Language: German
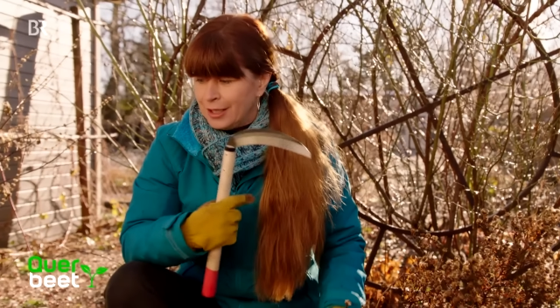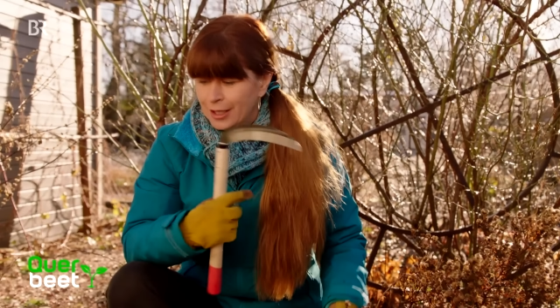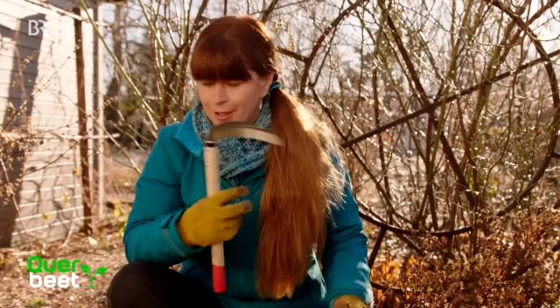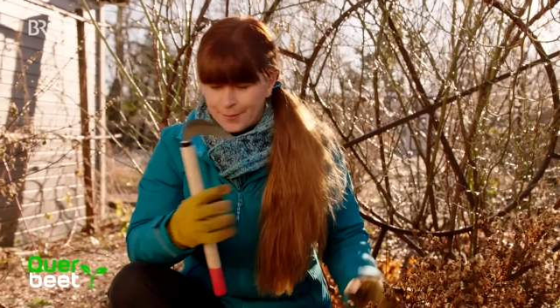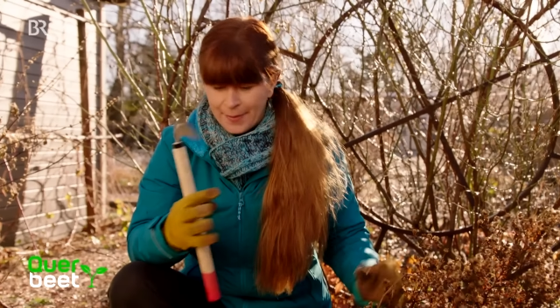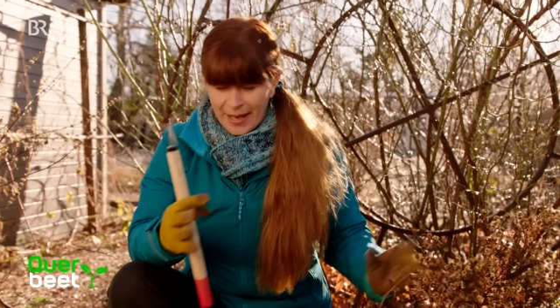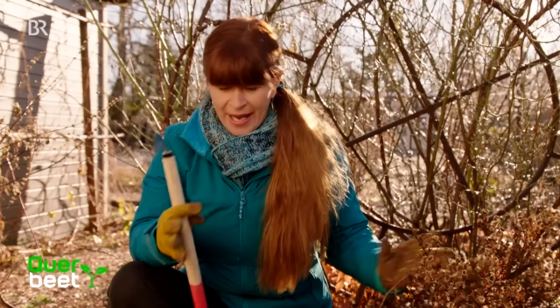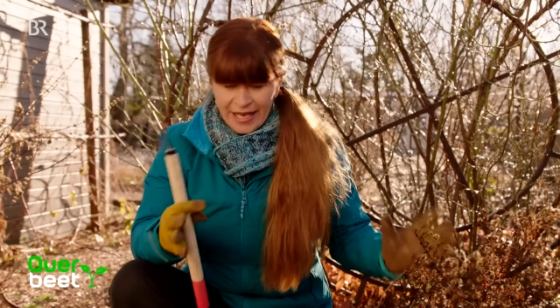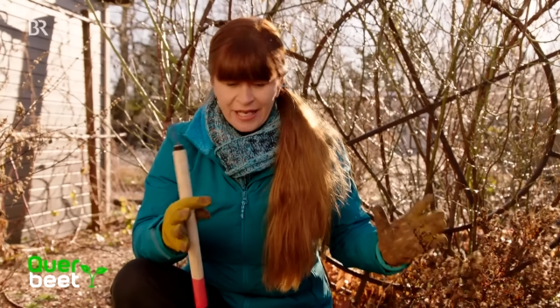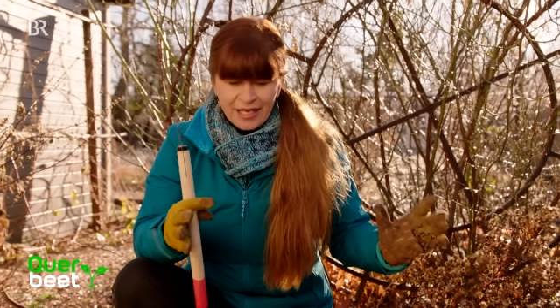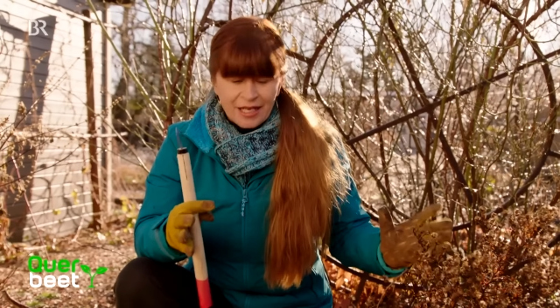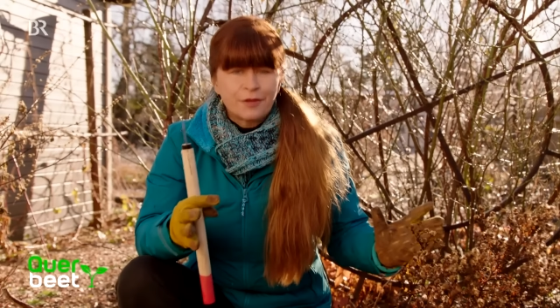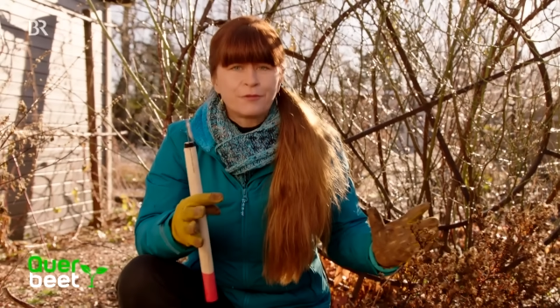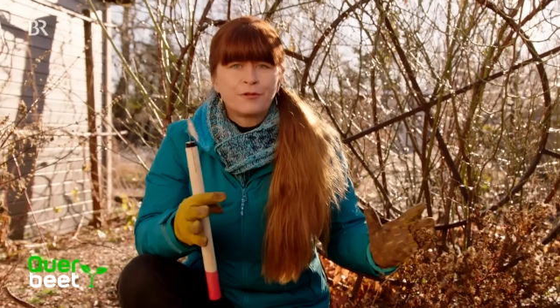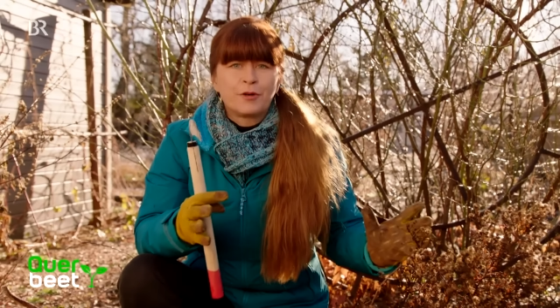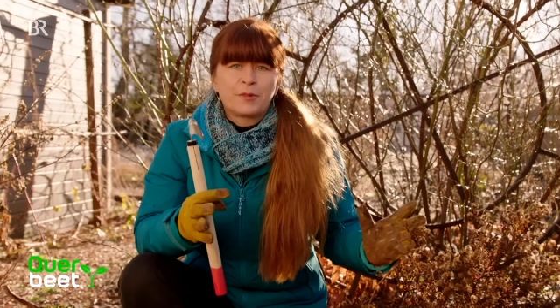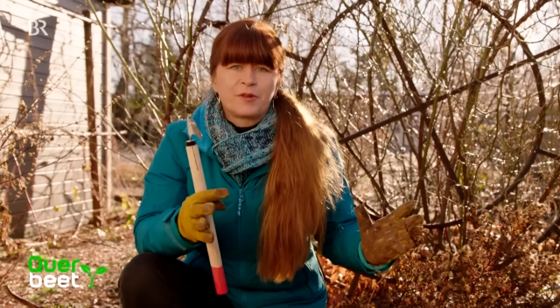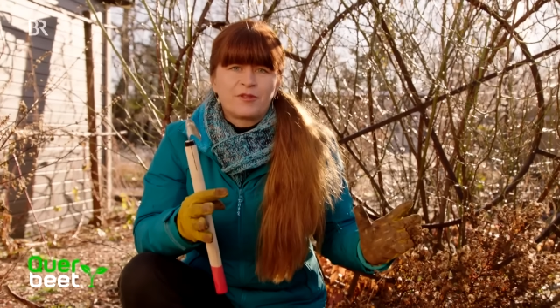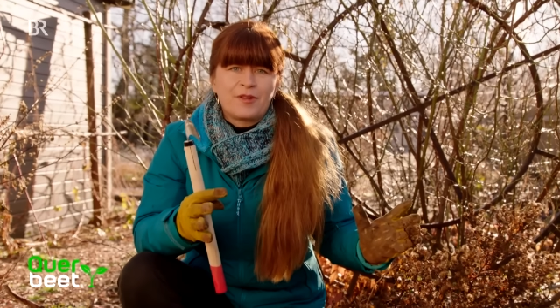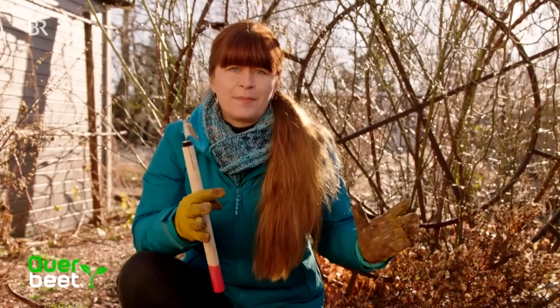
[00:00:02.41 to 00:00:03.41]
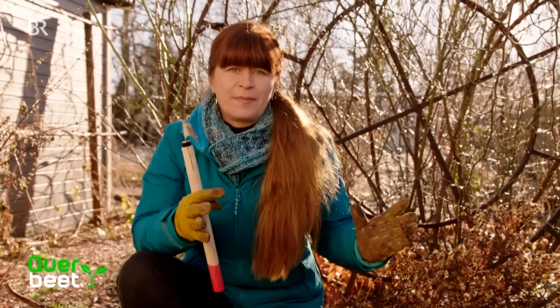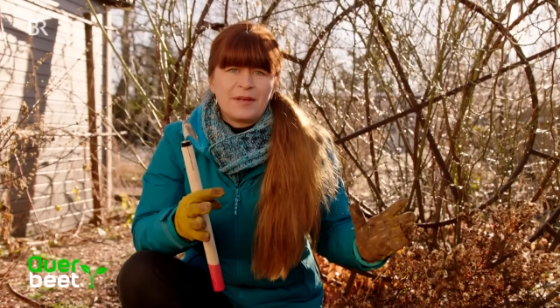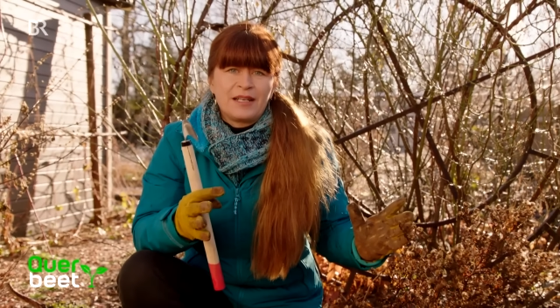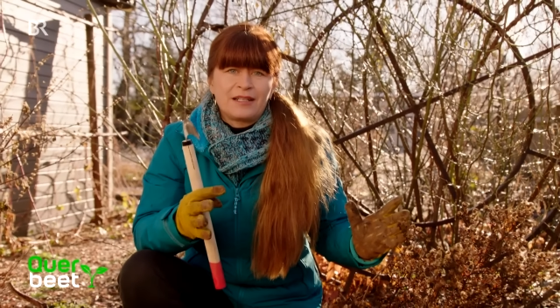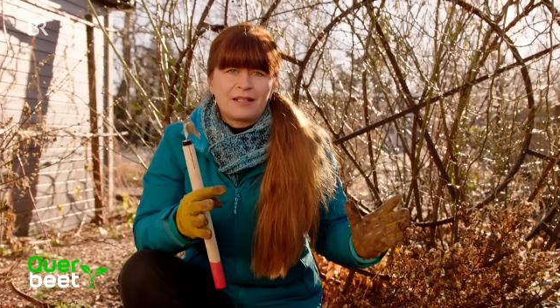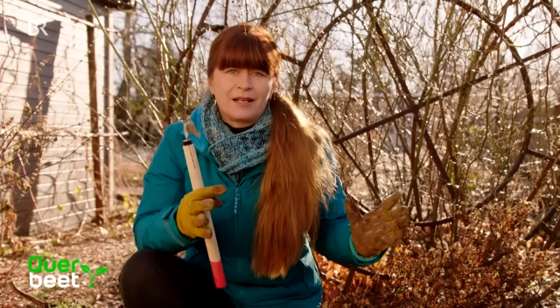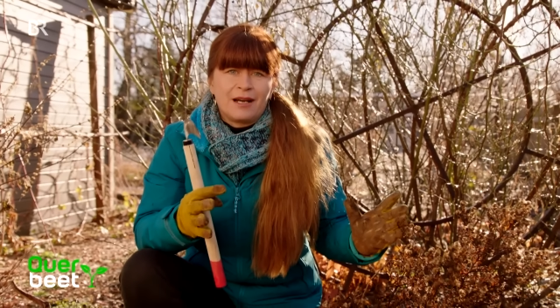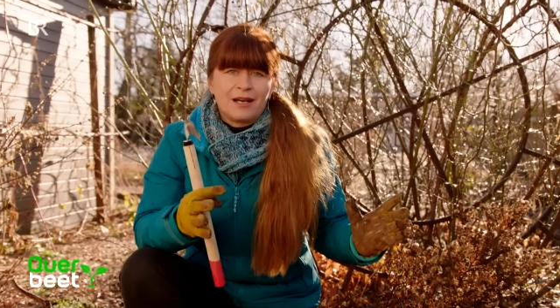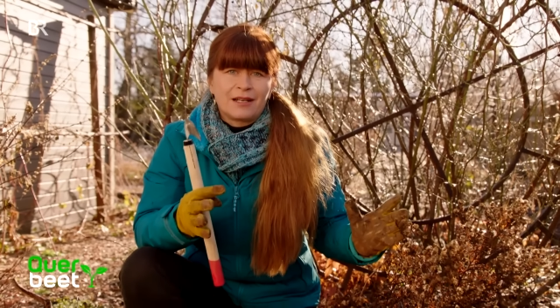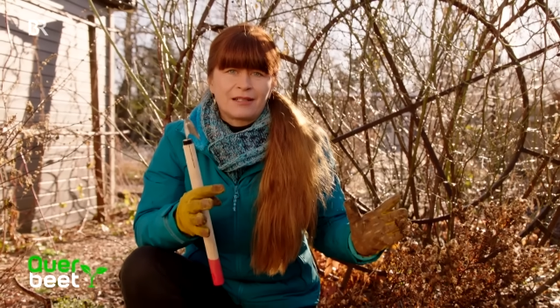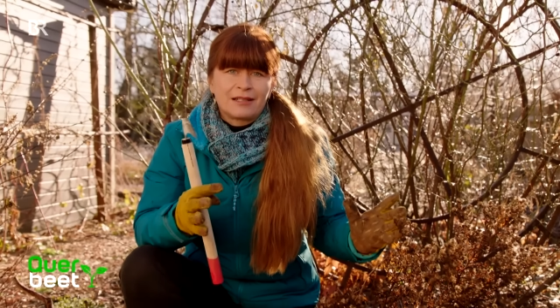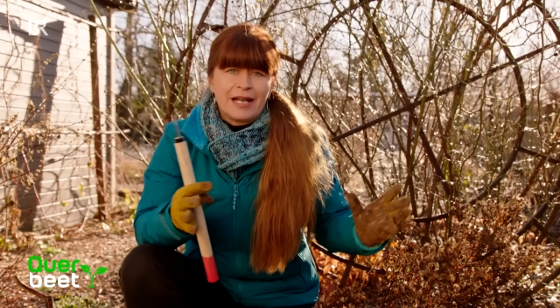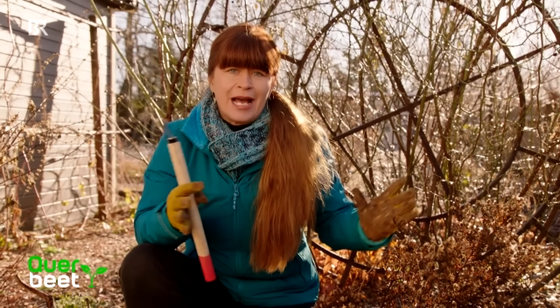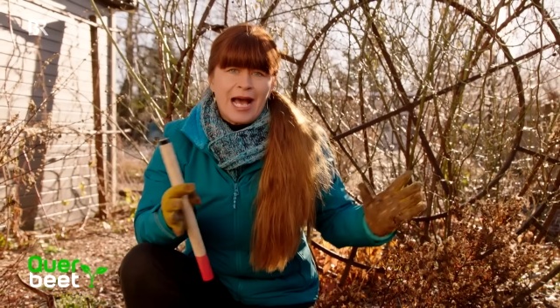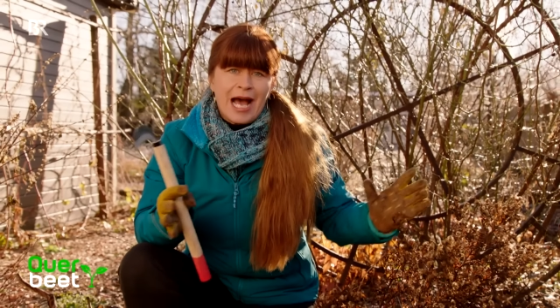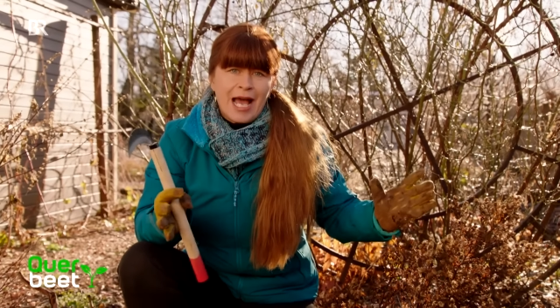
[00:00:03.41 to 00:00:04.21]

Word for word: im Eingang vom Querbeetgarten,